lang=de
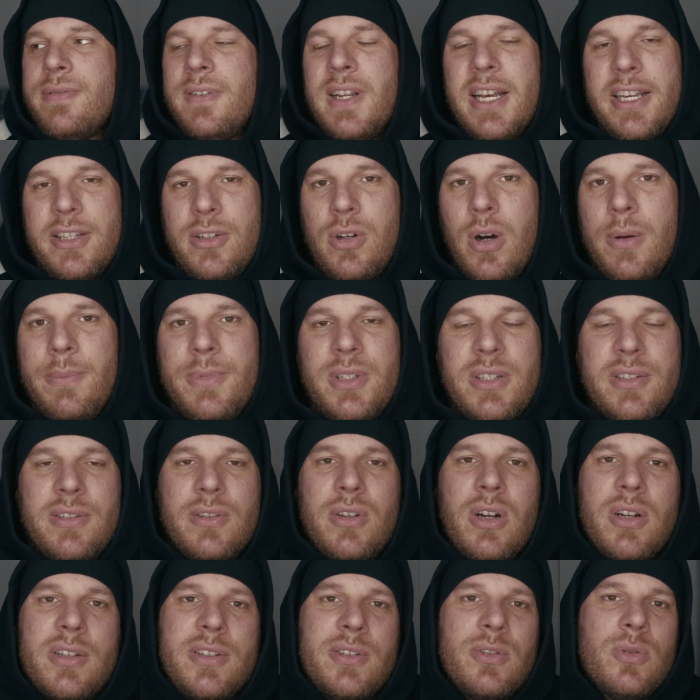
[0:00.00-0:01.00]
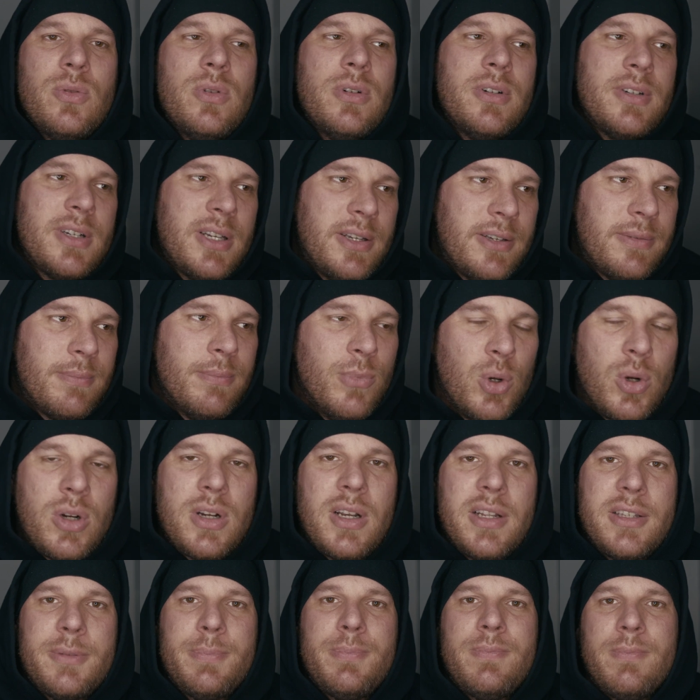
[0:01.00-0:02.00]
Vielleicht kommt es noch so.
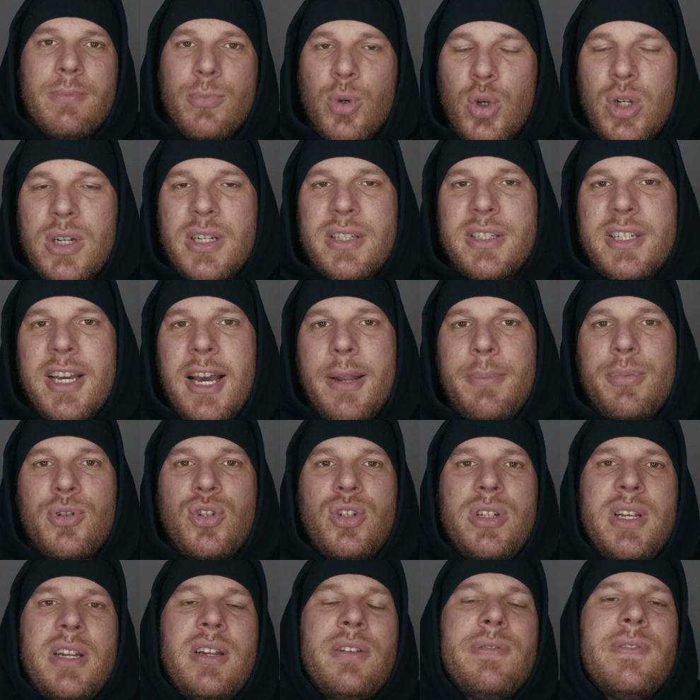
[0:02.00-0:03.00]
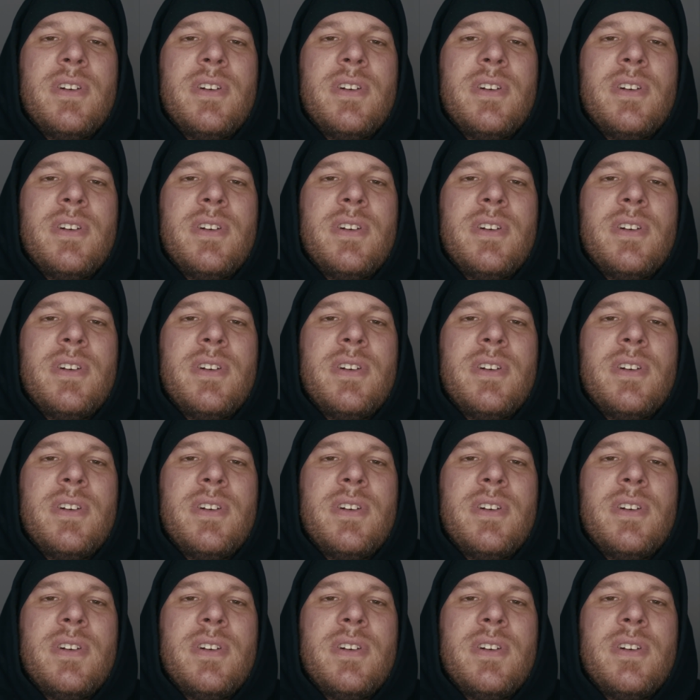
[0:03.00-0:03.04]
Möglich, Möglichkeit besteht.